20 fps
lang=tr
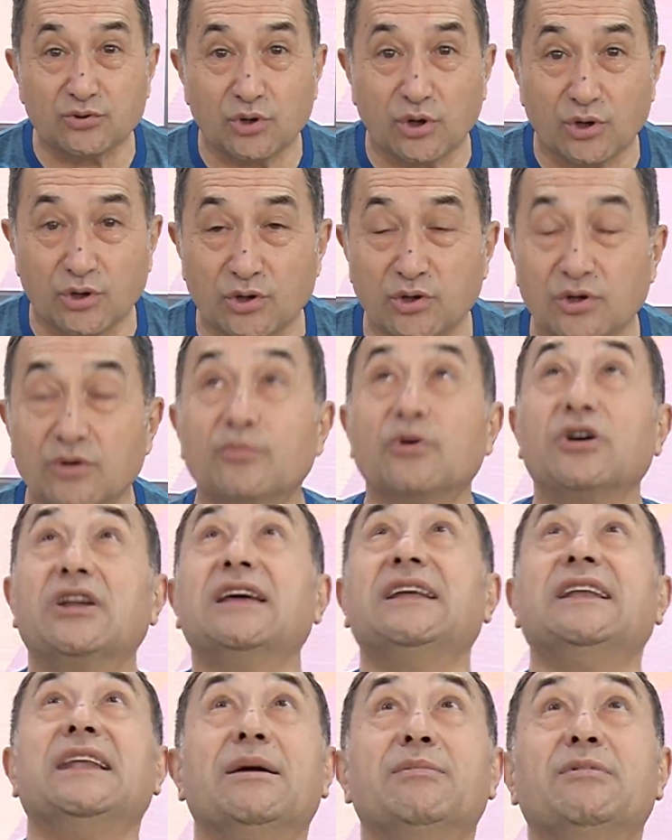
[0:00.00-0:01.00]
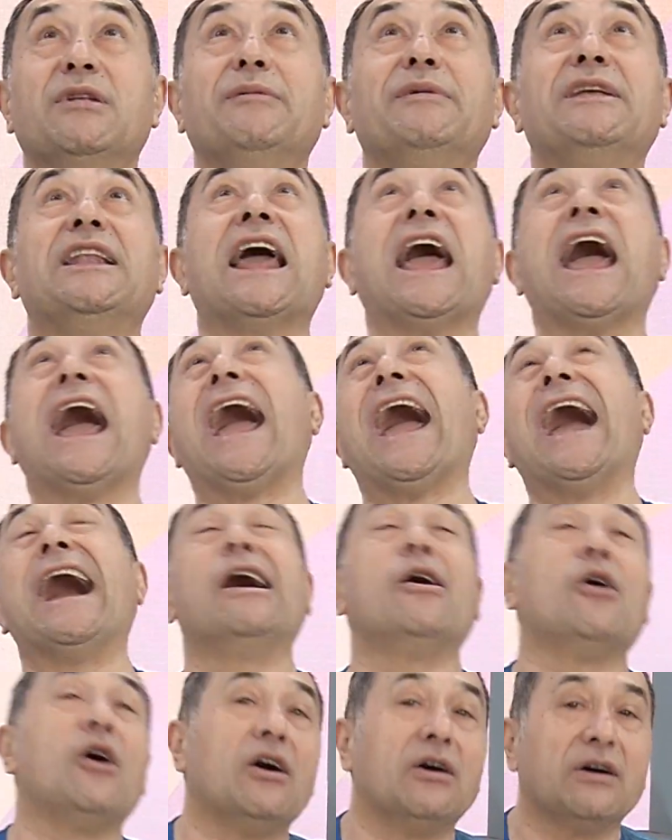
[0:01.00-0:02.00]
torunu böyle leblebiyle
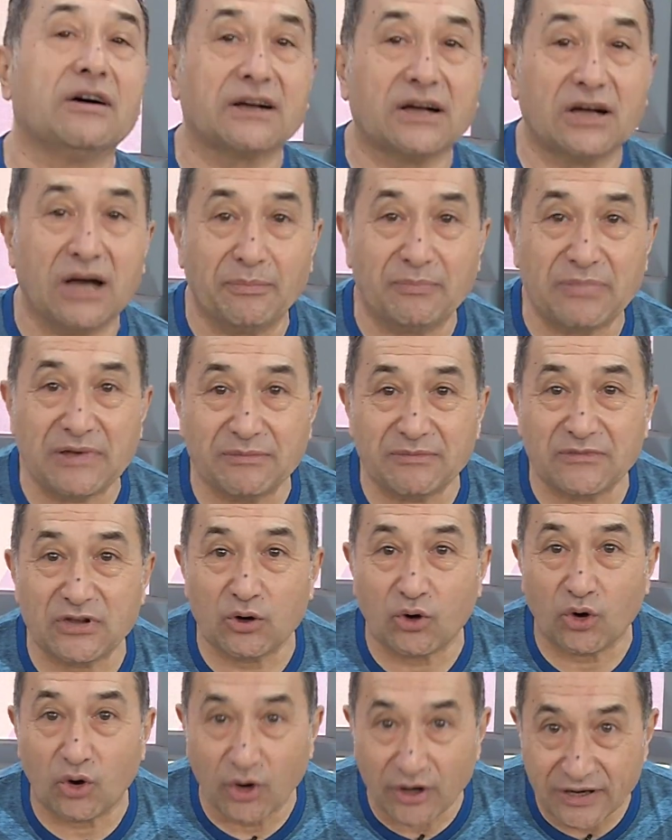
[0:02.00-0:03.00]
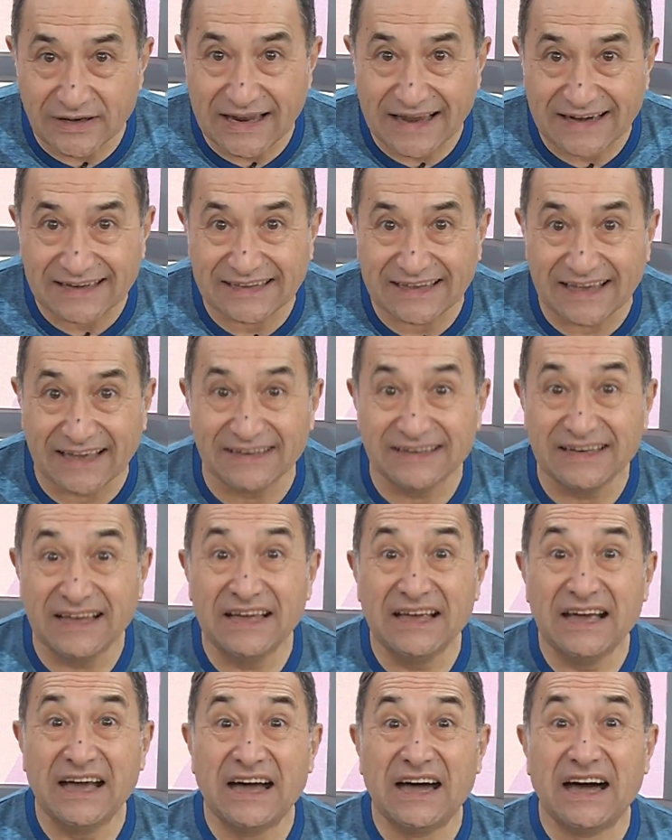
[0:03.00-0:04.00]
kapayım diye oynarken
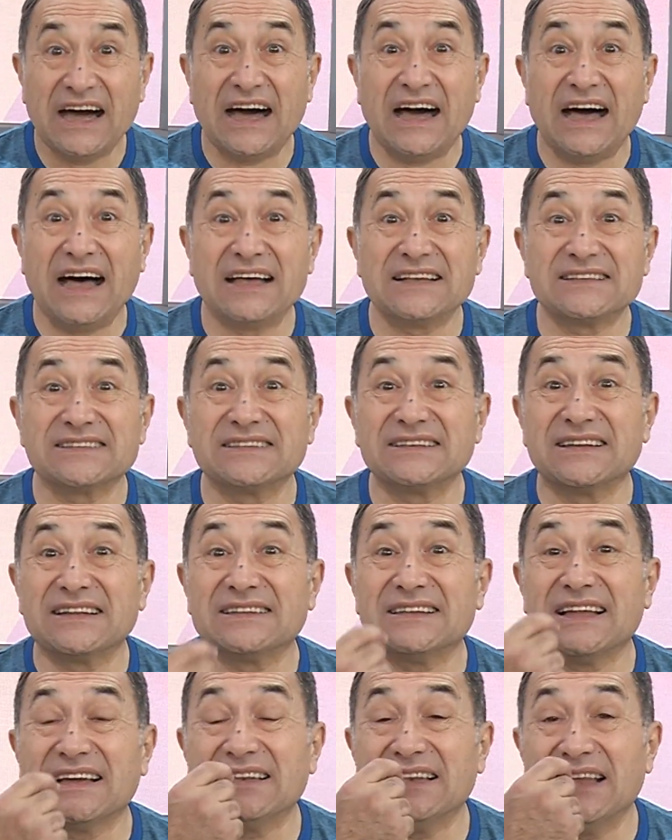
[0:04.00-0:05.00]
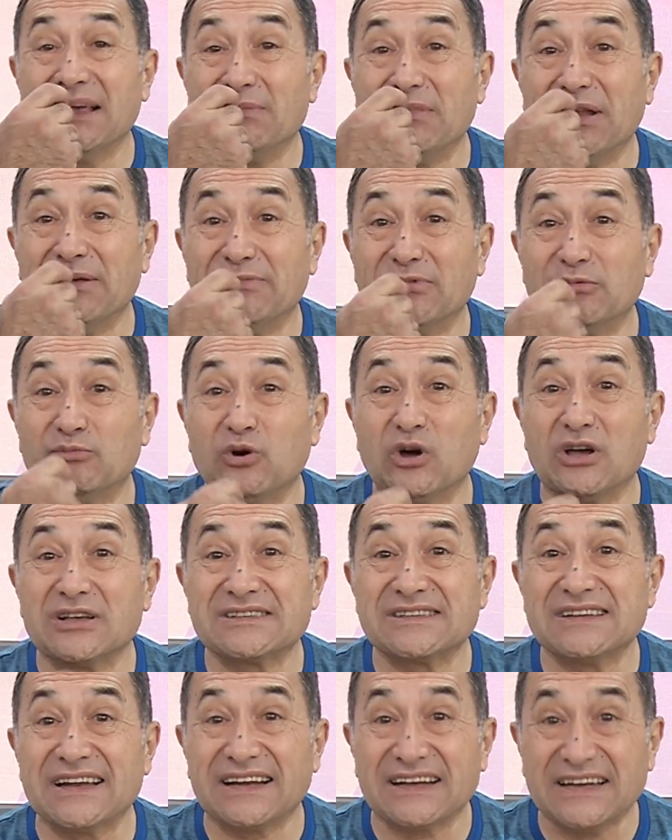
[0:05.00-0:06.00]
ağzından leblebi
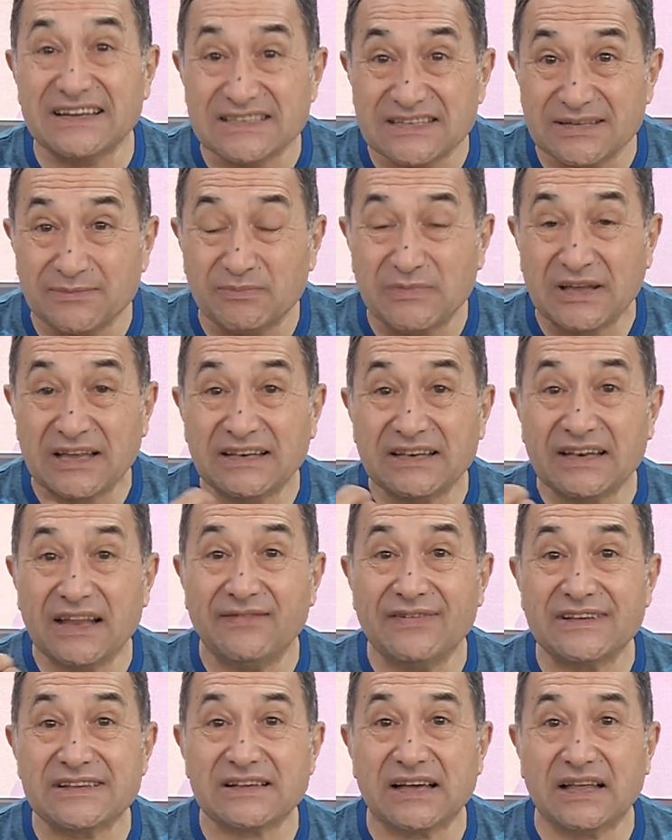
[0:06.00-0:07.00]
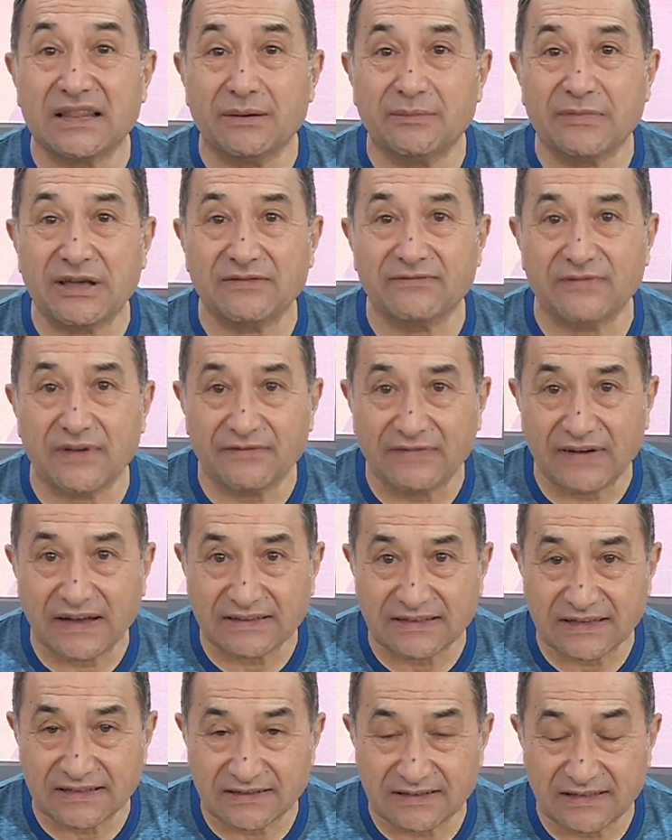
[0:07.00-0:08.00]
boğazına kaçıp nefes alamayıp
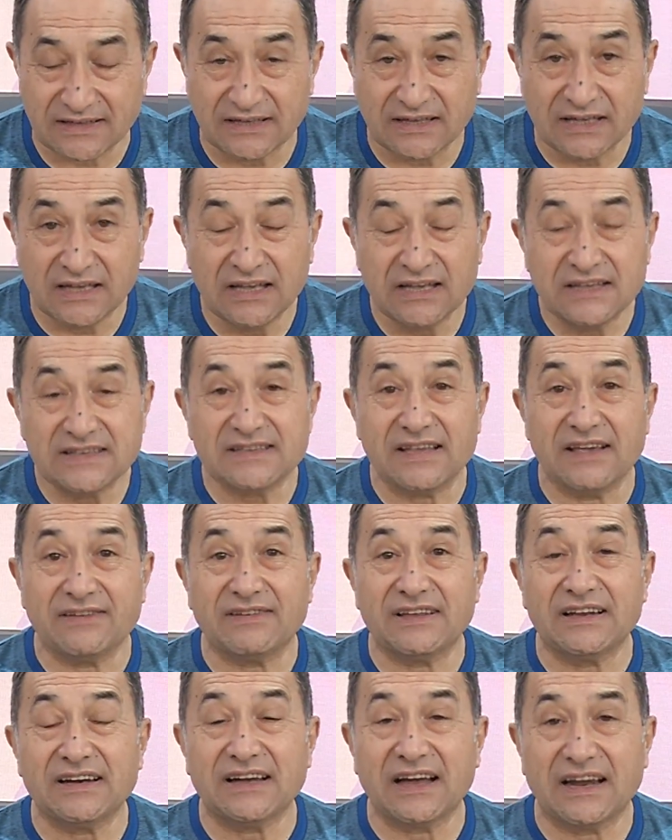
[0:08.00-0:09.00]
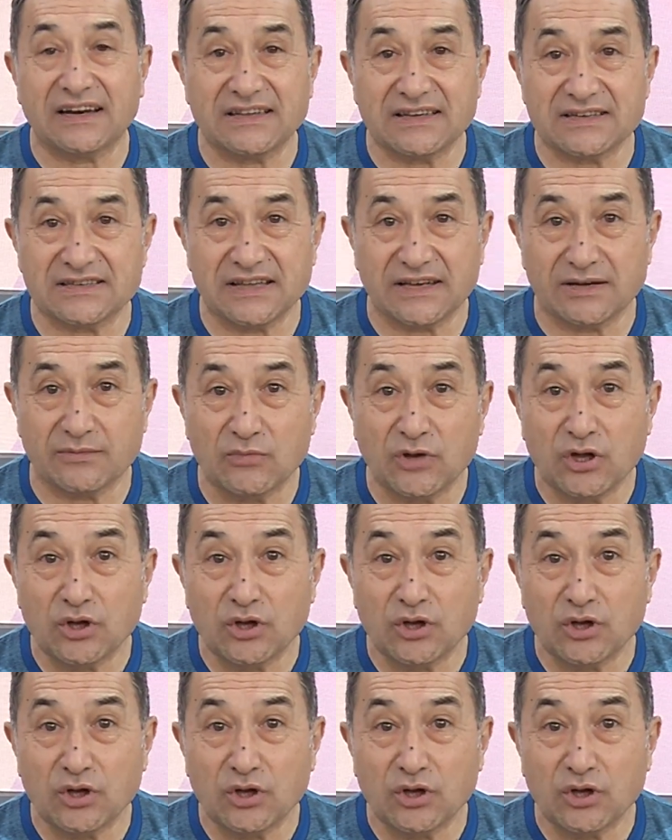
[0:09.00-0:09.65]
vefat etti. Sevgili kardeşlerim